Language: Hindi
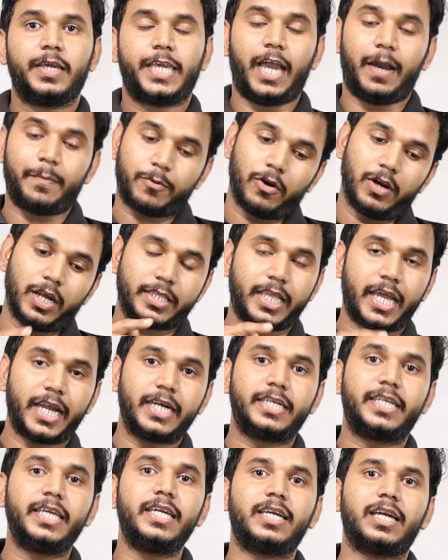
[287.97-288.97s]
कि आपको लगता है
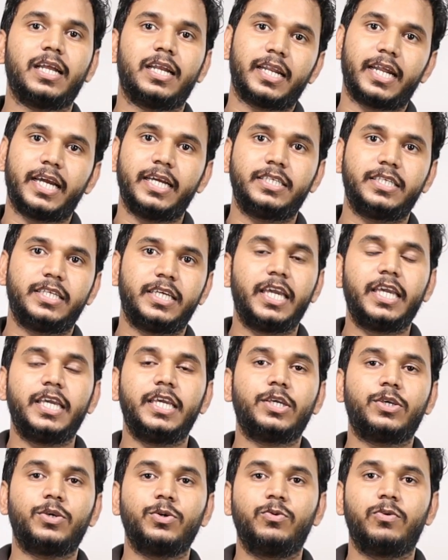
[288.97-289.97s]
कि डी कलराइज
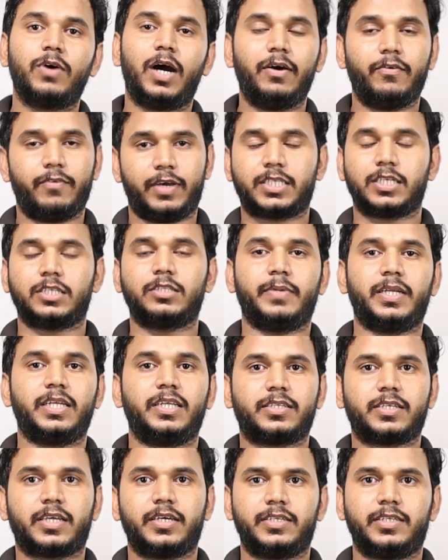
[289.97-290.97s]
ये क्यों हुआ वैसे तो
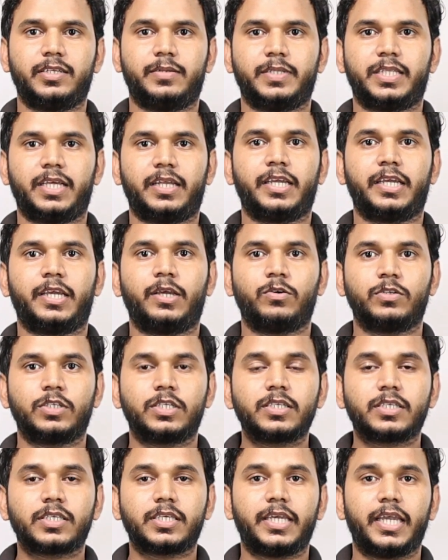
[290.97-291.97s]
मैंने इसका रीजन बताने की
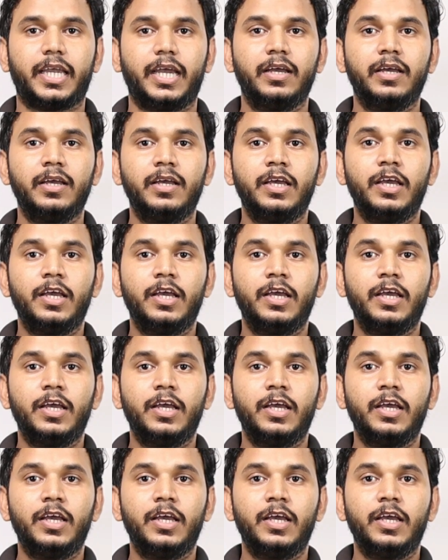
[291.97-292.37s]
कोशिश की है